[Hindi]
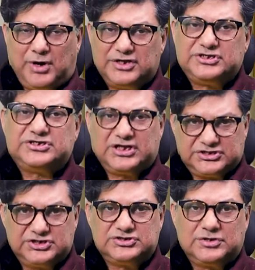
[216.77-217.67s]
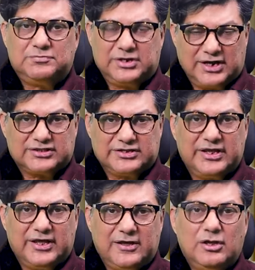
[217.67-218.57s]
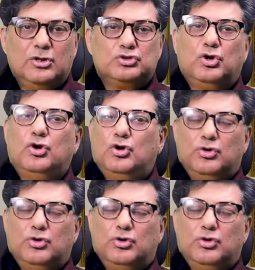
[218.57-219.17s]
पांच छह सेक्शंस हम लगाते हैं तो